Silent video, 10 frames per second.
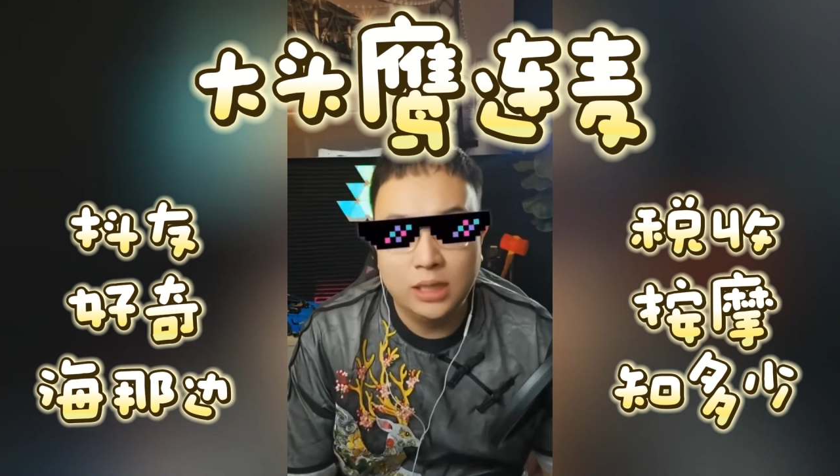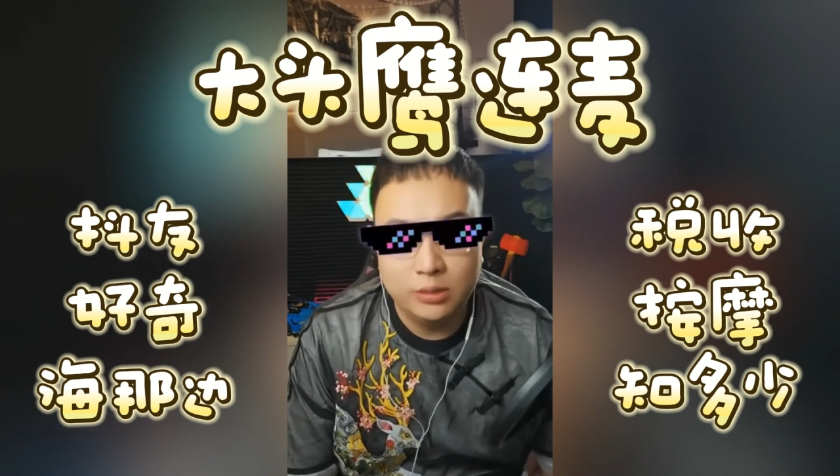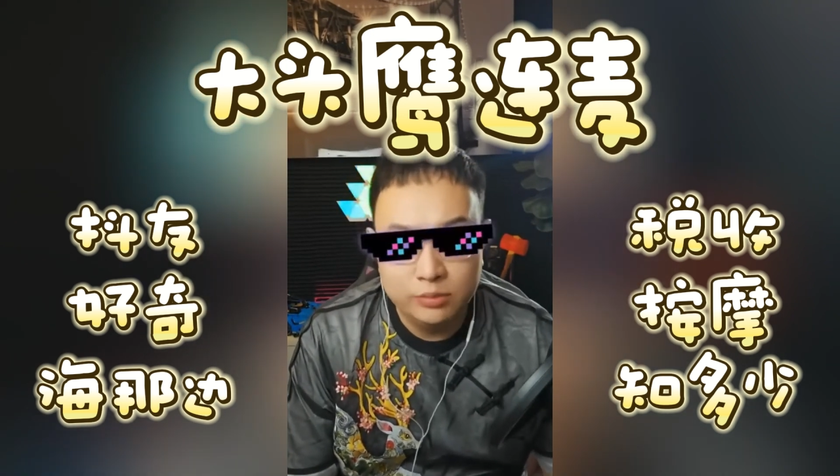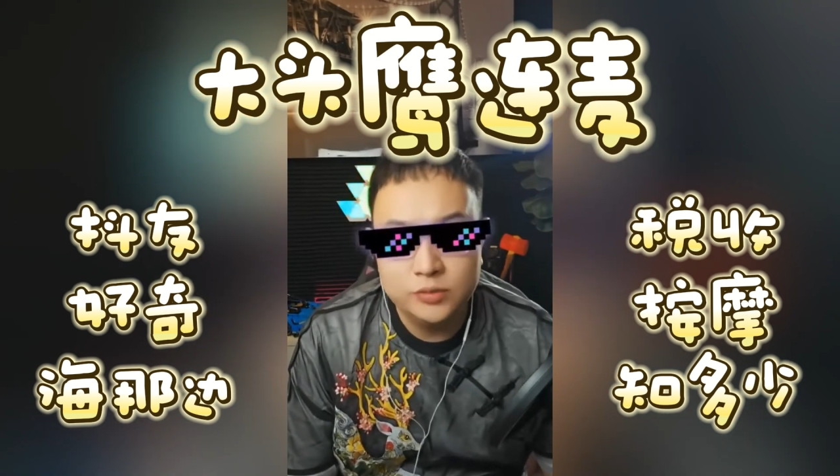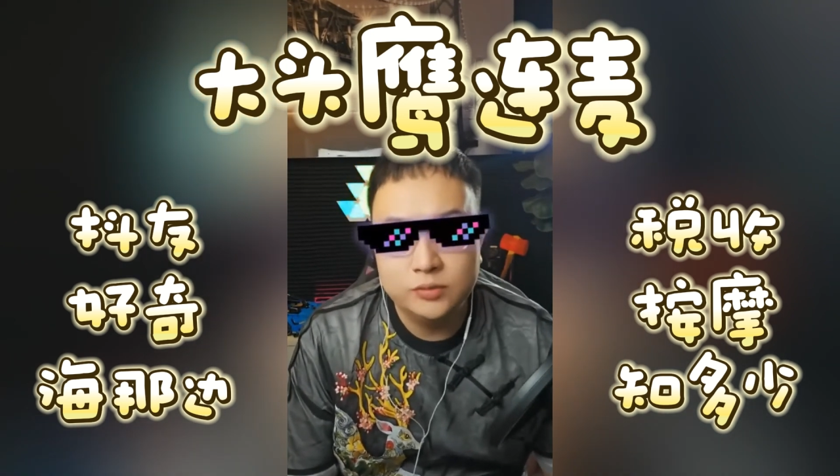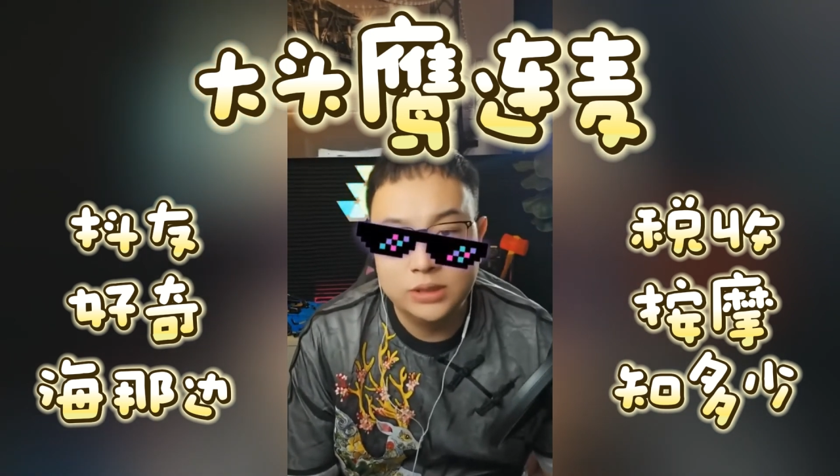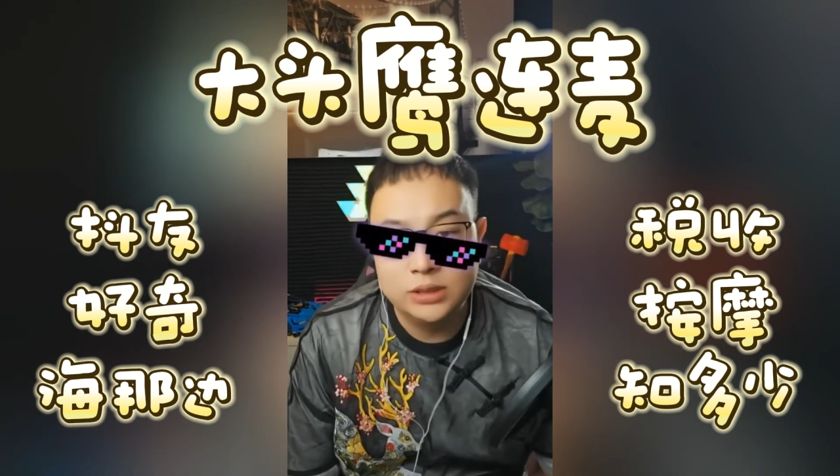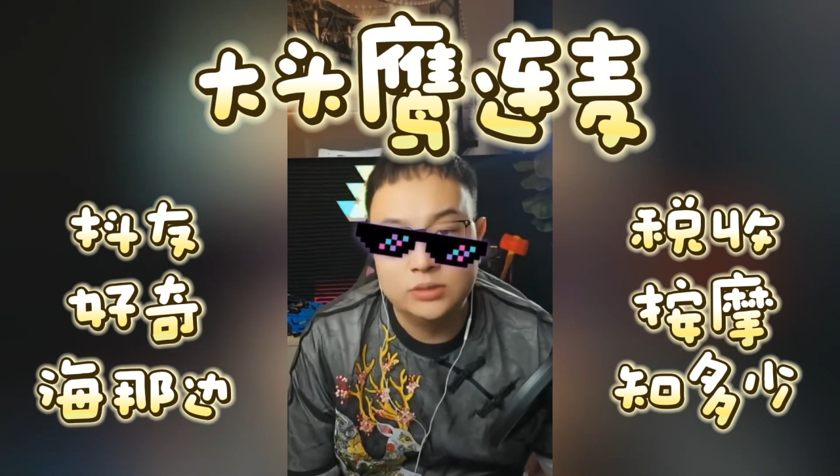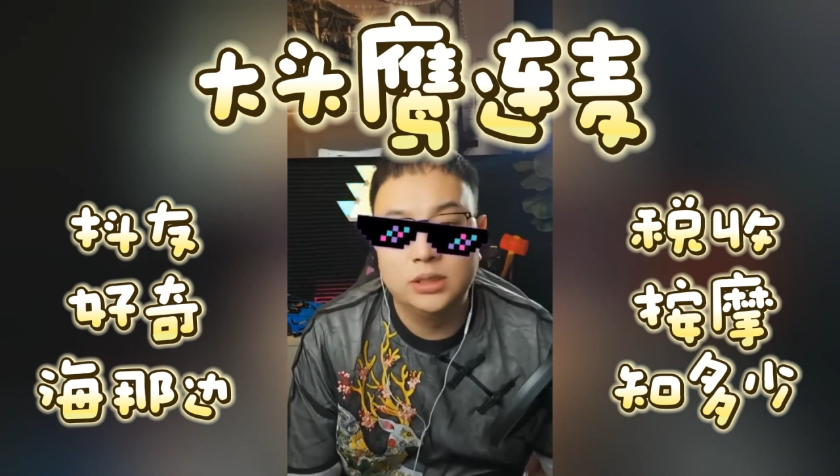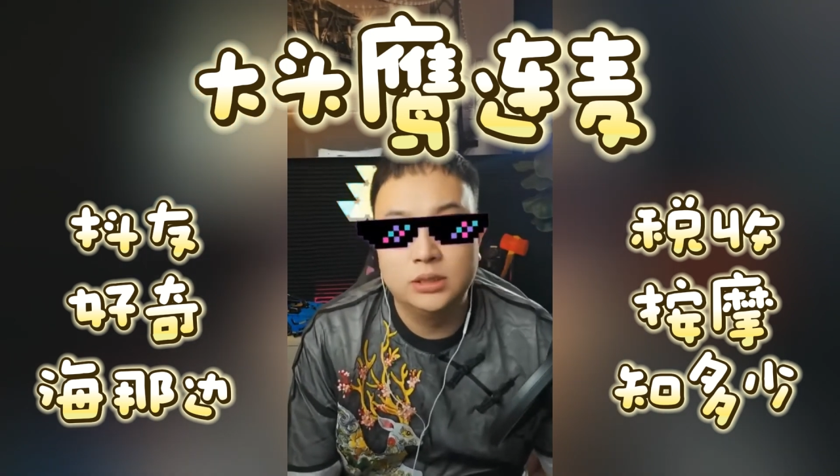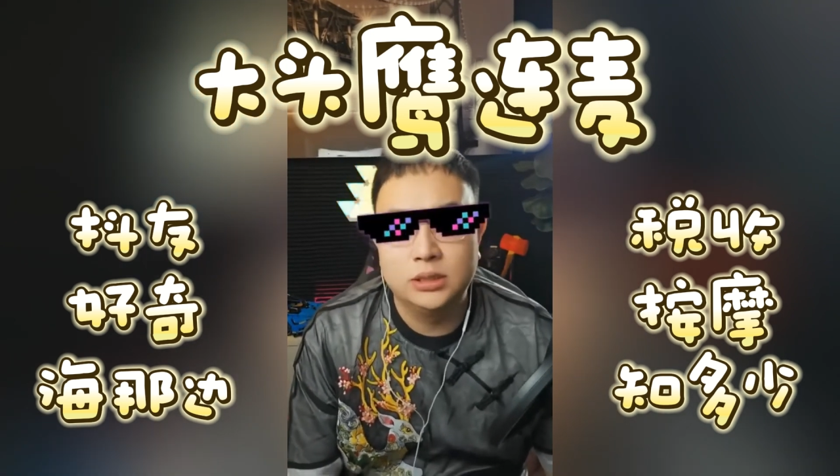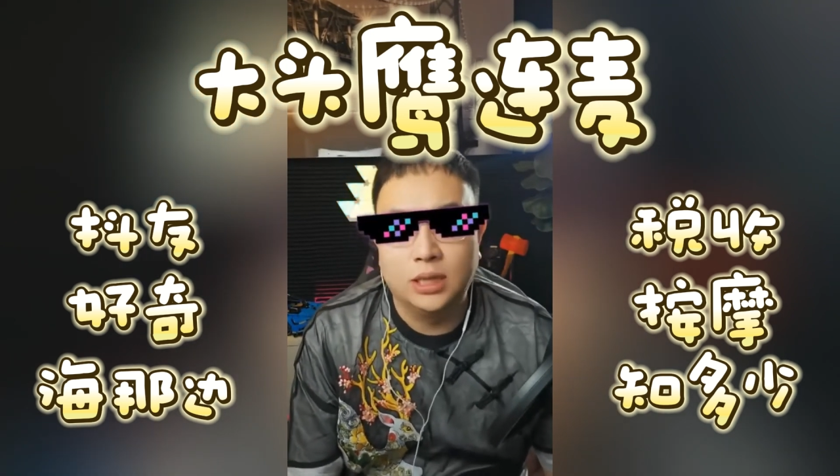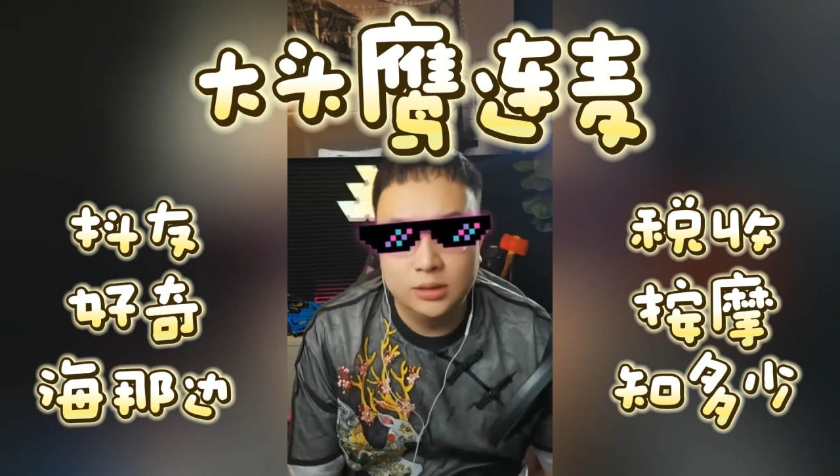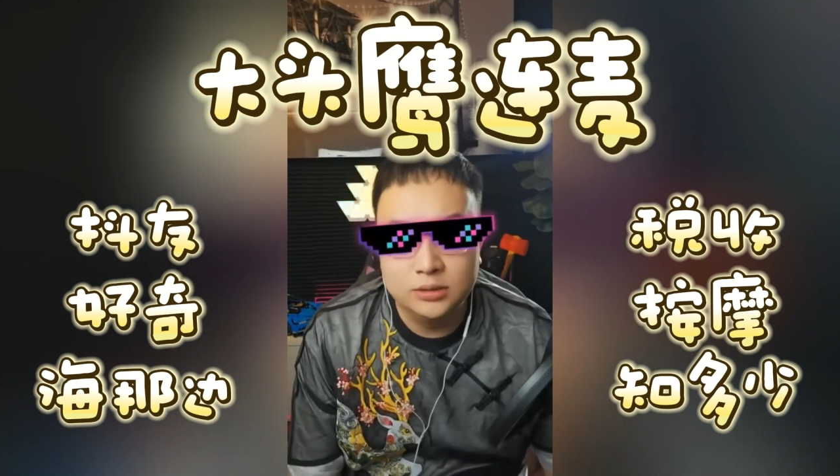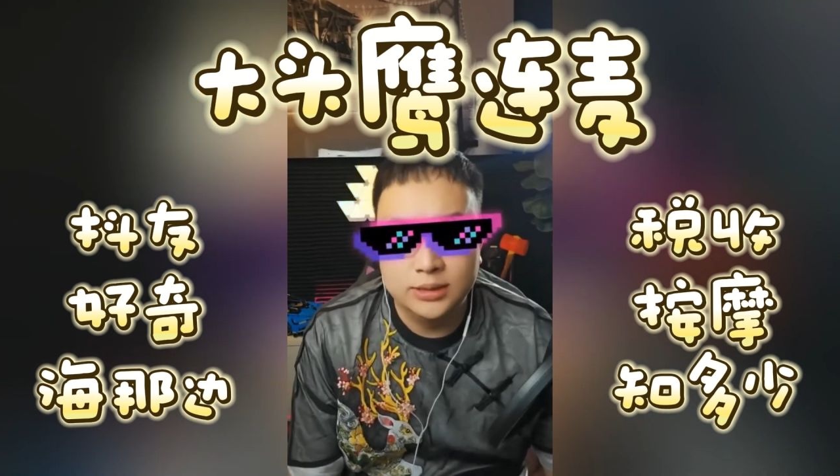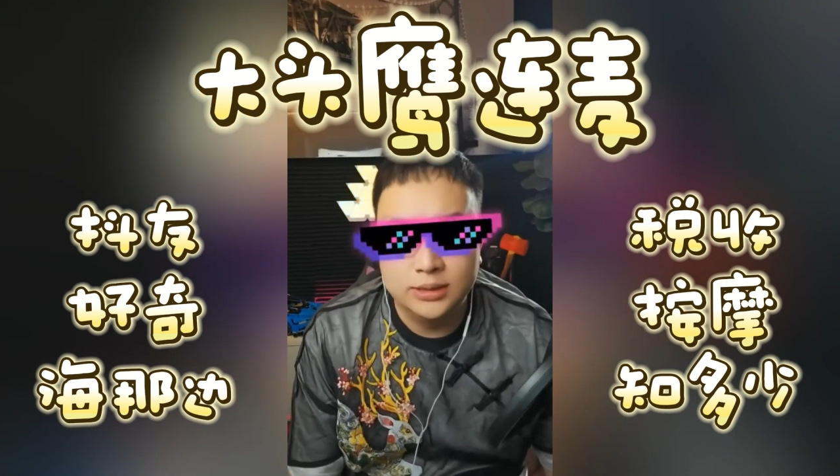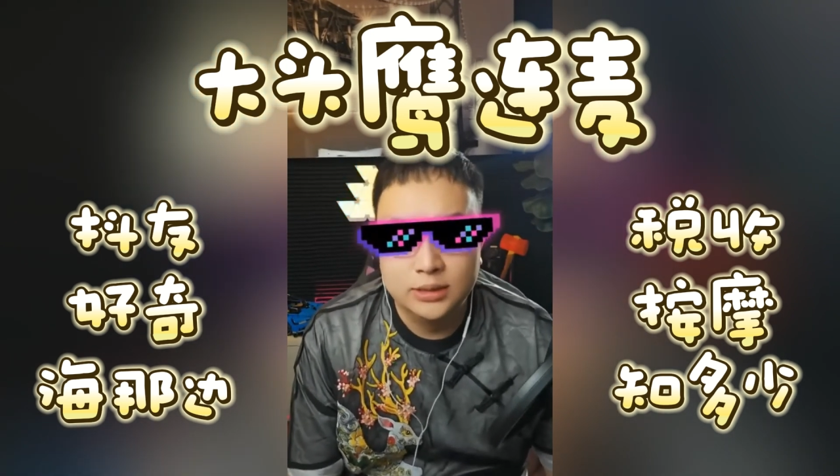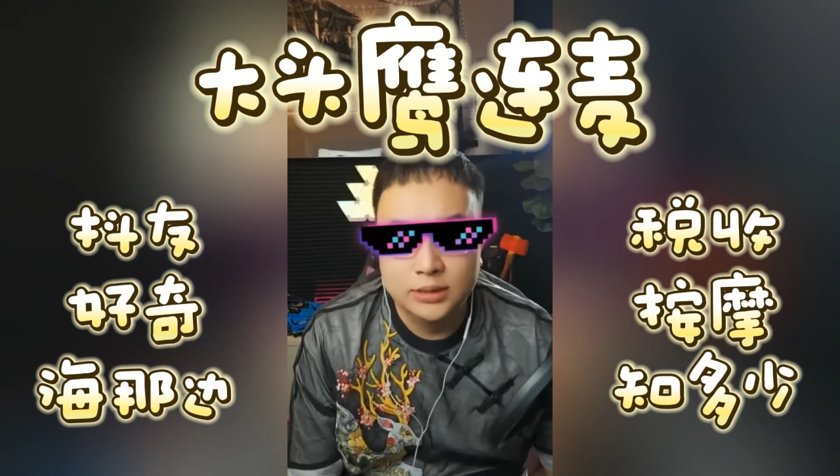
拦不住那你就让他那啥去吧，